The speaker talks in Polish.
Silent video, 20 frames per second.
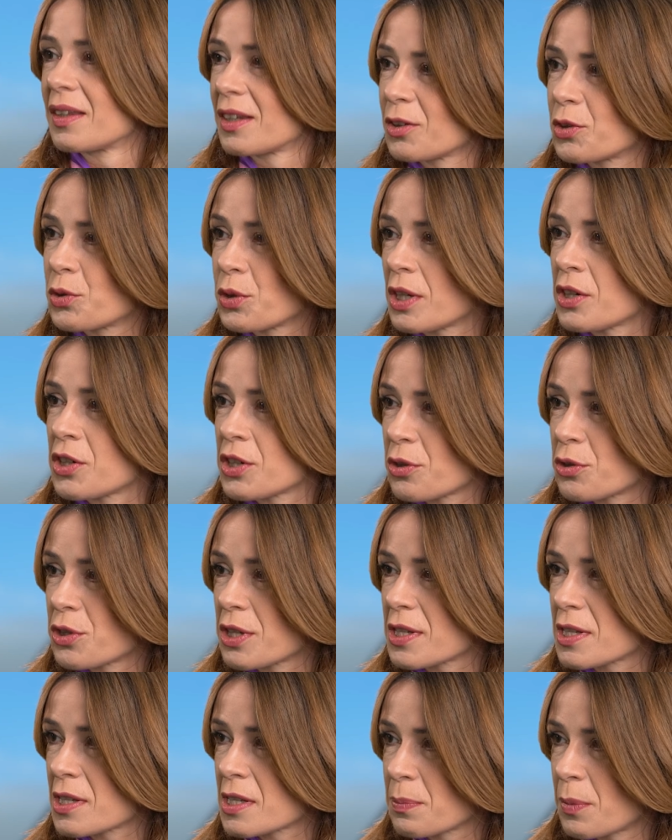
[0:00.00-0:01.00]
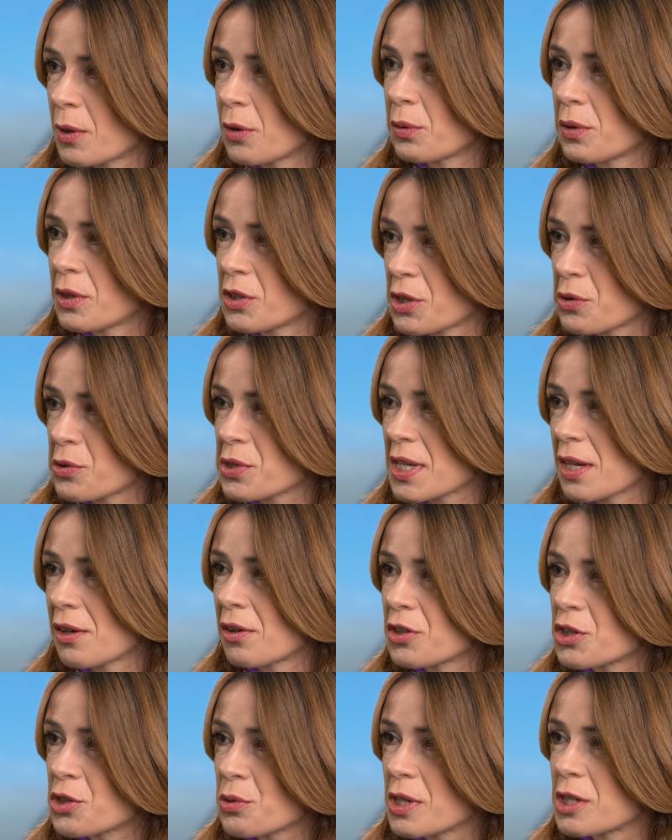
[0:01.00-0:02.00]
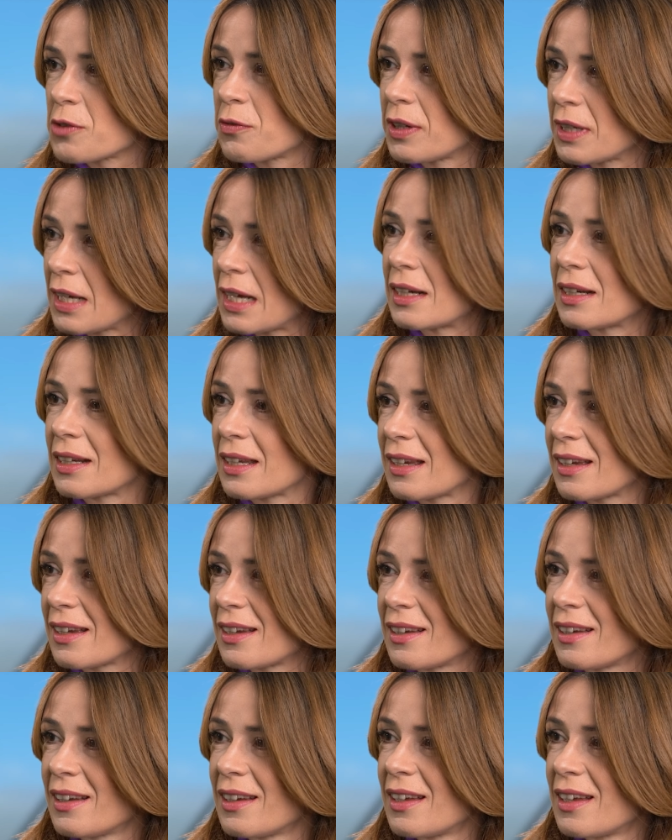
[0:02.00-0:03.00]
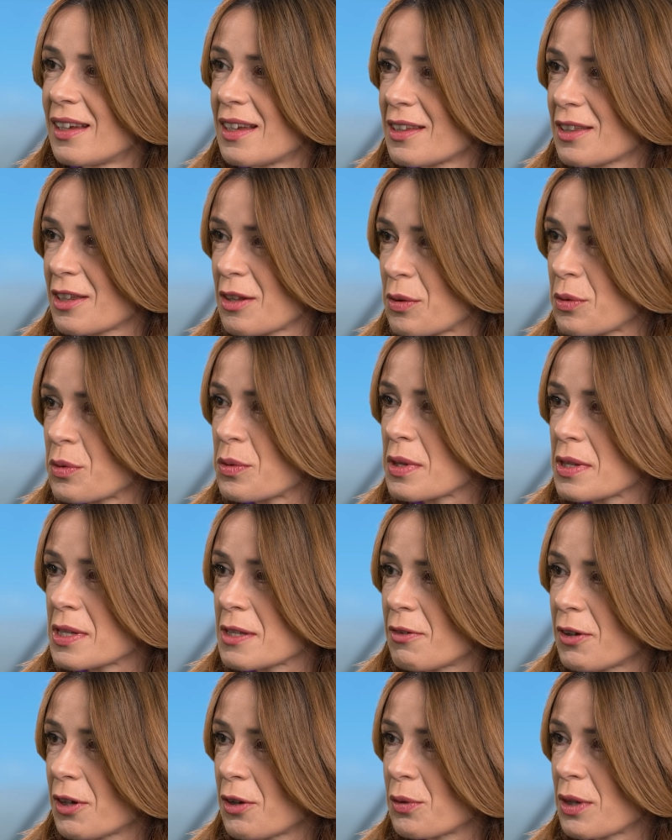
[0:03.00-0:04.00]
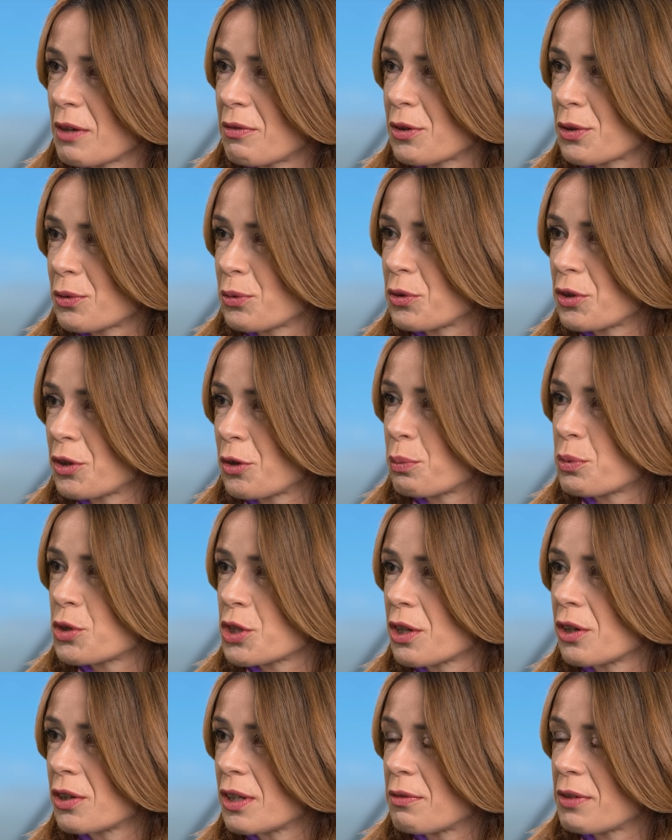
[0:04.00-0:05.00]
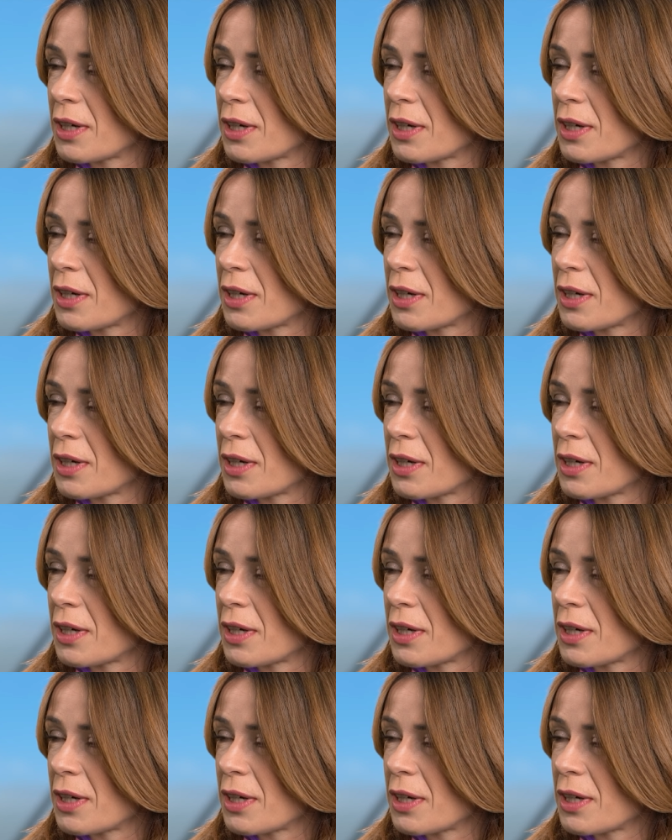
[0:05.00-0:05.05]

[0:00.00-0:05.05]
To czujesz, że już jest spokój, że już zakończyłeś finalnie tę swoją niefortunną przygodę